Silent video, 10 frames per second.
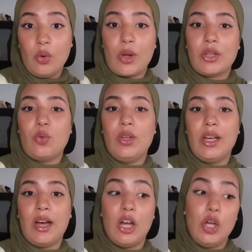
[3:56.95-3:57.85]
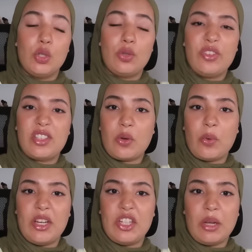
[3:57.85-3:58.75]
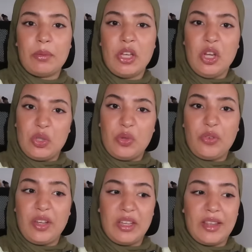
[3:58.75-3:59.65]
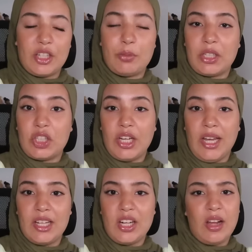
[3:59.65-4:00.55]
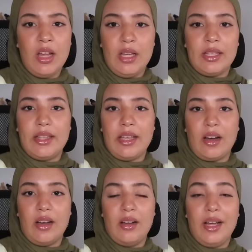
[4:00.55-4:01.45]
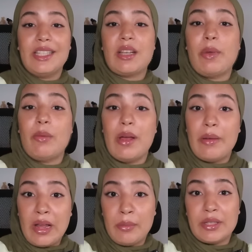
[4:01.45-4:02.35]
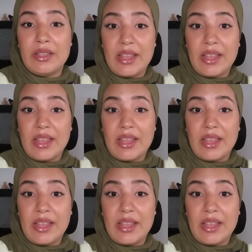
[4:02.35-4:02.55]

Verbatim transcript: وكتقول ليها شوفي السروال اللي جابت شوفي اذا عجبتك شي حاجه ديها حتى من الملابس